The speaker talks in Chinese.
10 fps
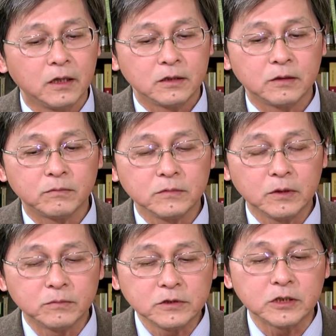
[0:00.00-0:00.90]
那
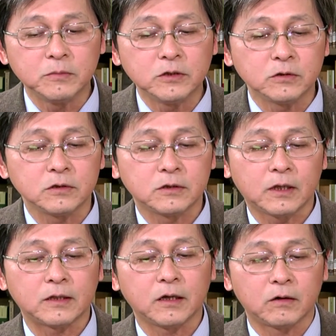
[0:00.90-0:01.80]
那这里面就是
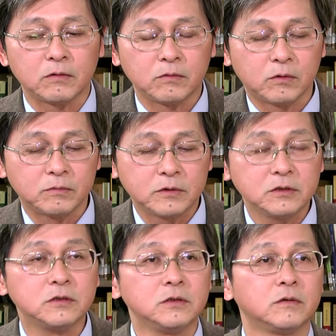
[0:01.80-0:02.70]
谈到我们
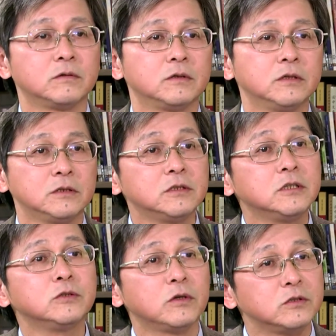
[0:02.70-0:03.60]
是用自
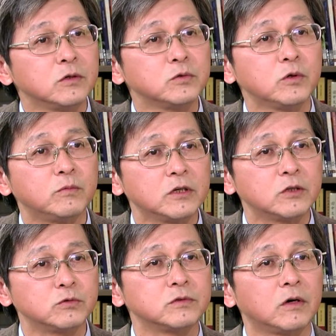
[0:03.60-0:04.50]
性选修作为我们的一
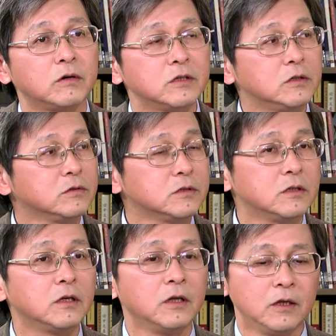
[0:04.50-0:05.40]
个主轴，也就
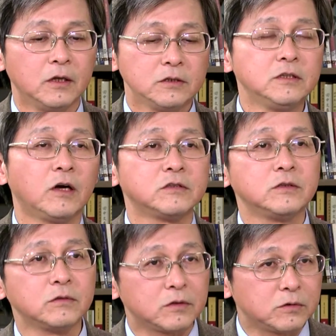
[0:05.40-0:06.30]
是进到进
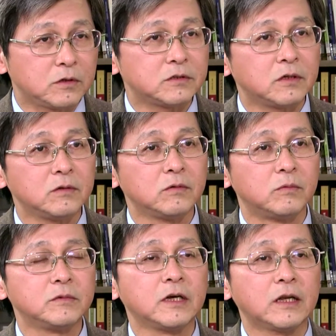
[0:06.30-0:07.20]
中的学生，我
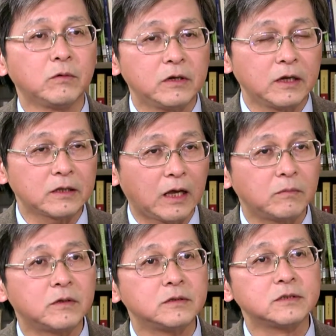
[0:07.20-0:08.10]
们将来会让他
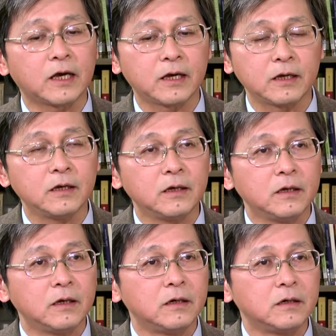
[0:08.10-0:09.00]
们在
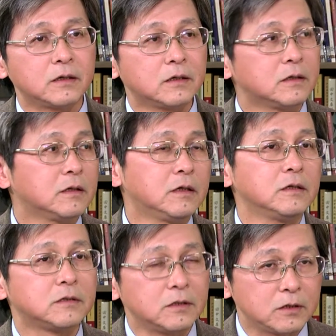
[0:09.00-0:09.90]
呃
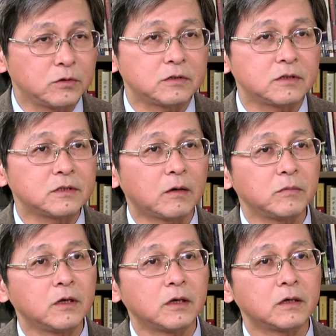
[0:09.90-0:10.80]
课程的选择上
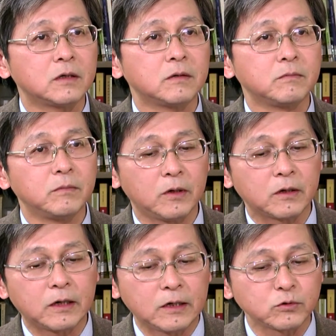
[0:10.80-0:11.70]
面，
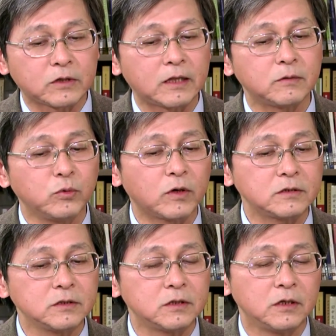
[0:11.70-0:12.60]
呃刚刚所谈的不
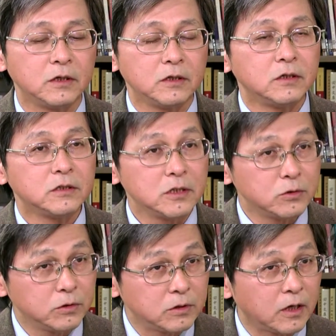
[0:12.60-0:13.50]
管是兴
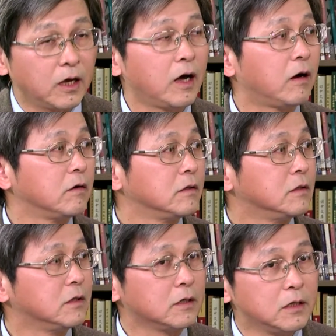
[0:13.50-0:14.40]
趣也好，
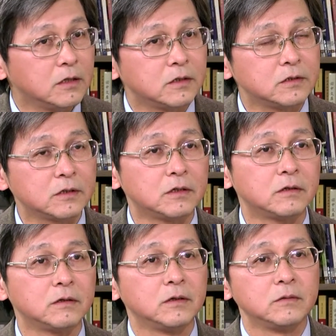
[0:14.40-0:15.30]
能力的这个